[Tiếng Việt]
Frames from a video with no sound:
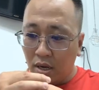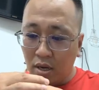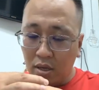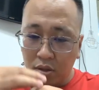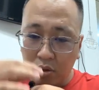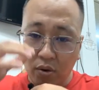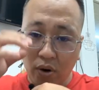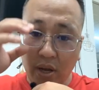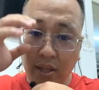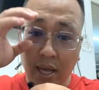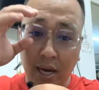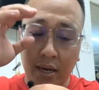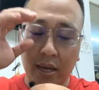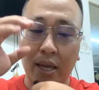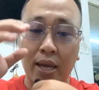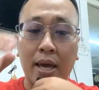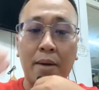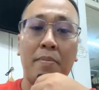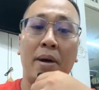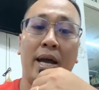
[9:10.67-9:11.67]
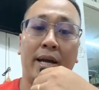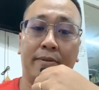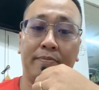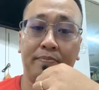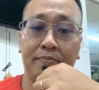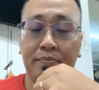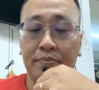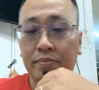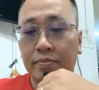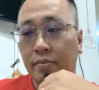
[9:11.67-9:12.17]
tôi nói thật với các bạn
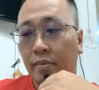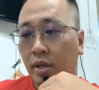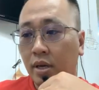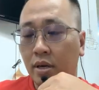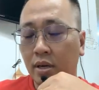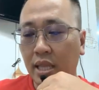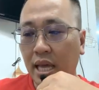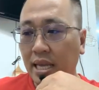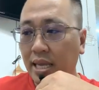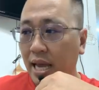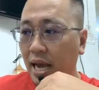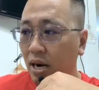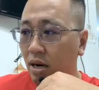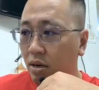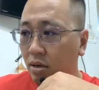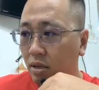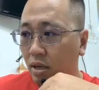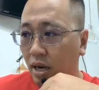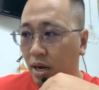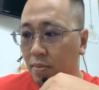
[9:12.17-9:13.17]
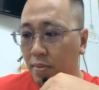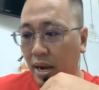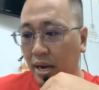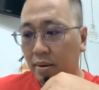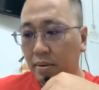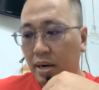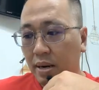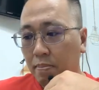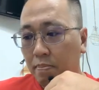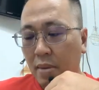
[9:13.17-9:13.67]
người ta trả lương cho các
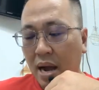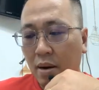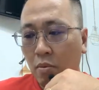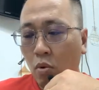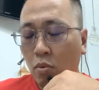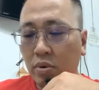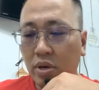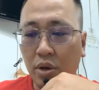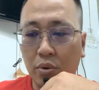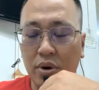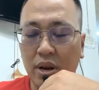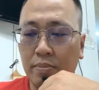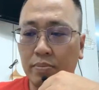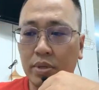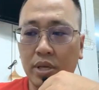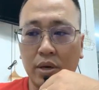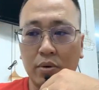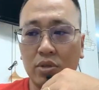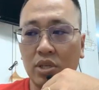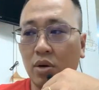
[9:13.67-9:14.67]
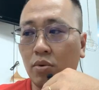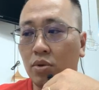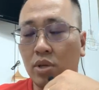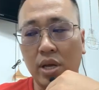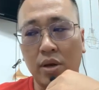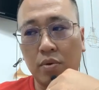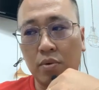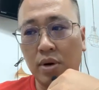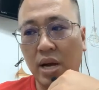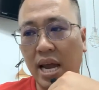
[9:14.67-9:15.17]
bạn 3 4 triệu 5 triệu 6
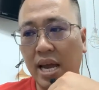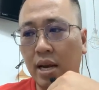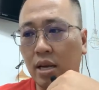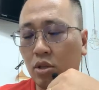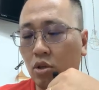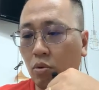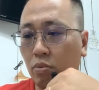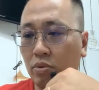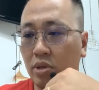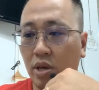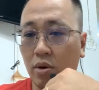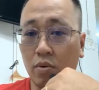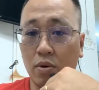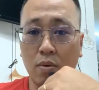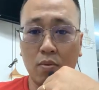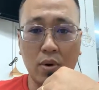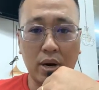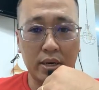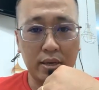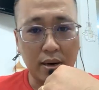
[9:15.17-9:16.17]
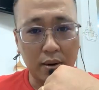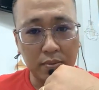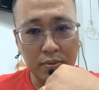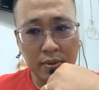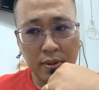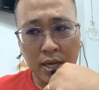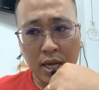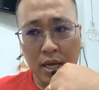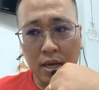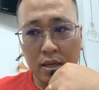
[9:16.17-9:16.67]
triệu hay là chục triệu không quan trọng
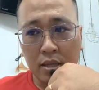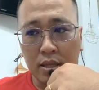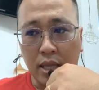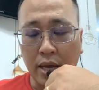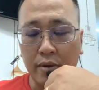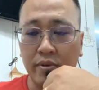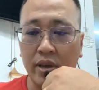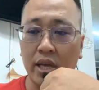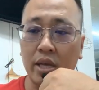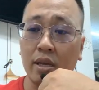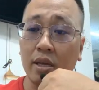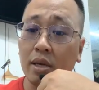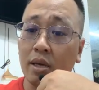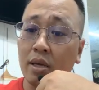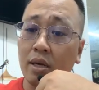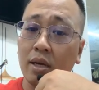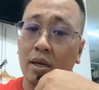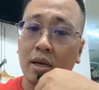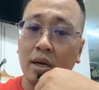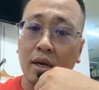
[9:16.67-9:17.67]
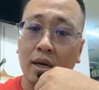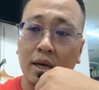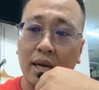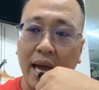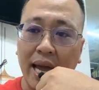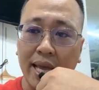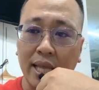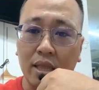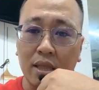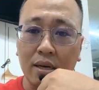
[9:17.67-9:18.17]
tại vì
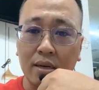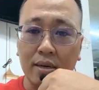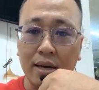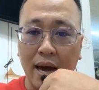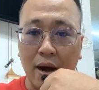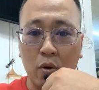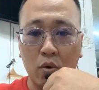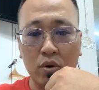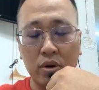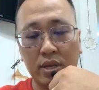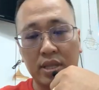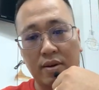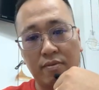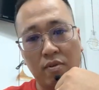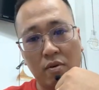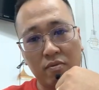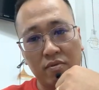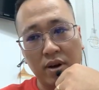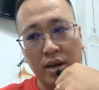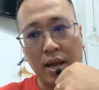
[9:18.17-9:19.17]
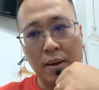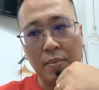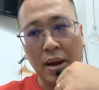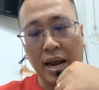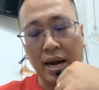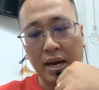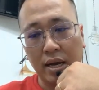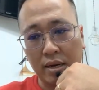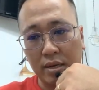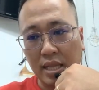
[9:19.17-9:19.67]
ngay từ đầu người ta phỏng vấn các
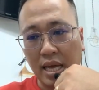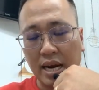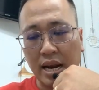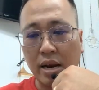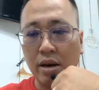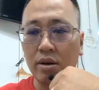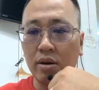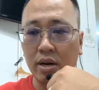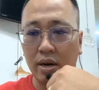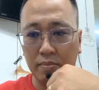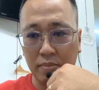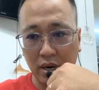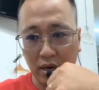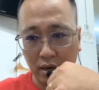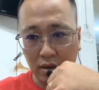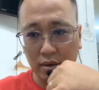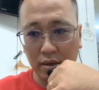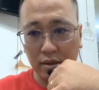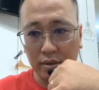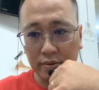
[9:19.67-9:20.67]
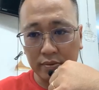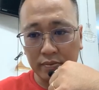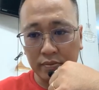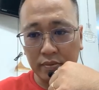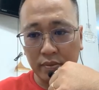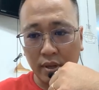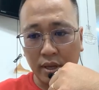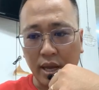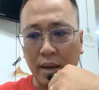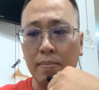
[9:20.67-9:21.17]
bạn là người ta đã đưa ra mức lương
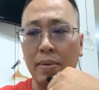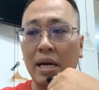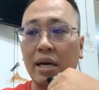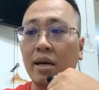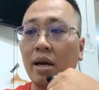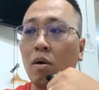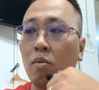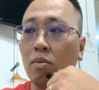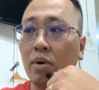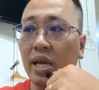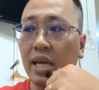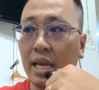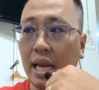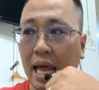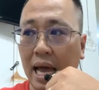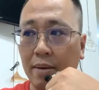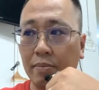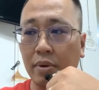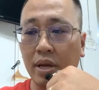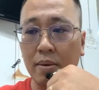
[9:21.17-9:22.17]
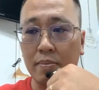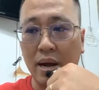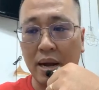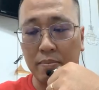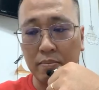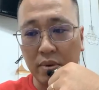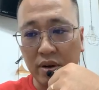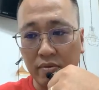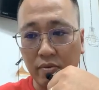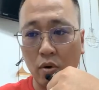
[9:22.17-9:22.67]
các bạn đồng ý làm các
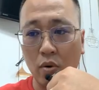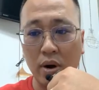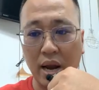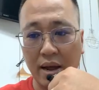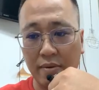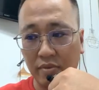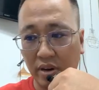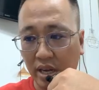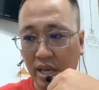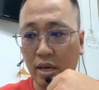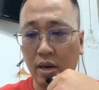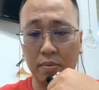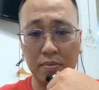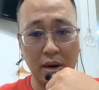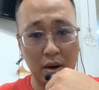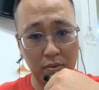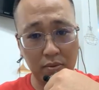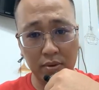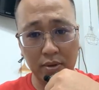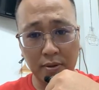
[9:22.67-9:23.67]
bạn mới vô làm và ký hợp đồng